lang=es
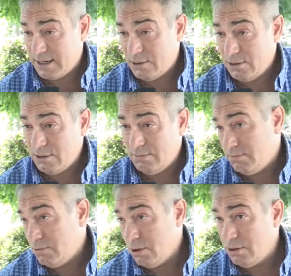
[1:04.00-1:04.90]
que
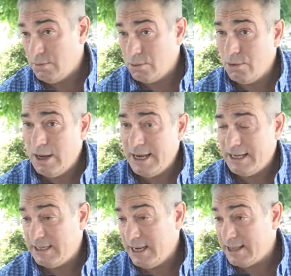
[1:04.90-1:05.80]
son dolores
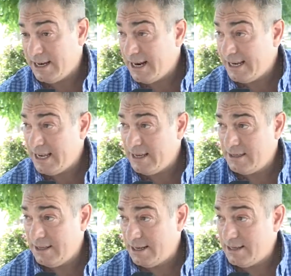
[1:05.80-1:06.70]
musculares y
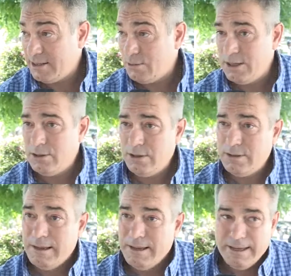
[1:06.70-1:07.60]
artralgias de las
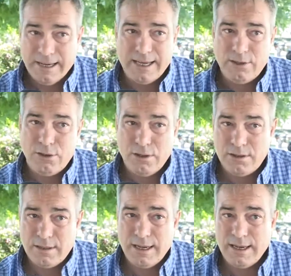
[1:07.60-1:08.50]
articulaciones, que eso
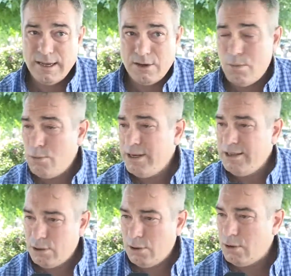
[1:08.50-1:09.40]
es eh, común
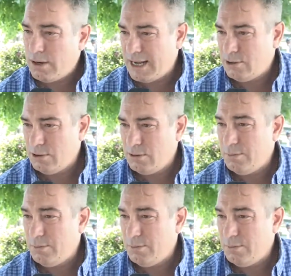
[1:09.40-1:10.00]
en todos los casos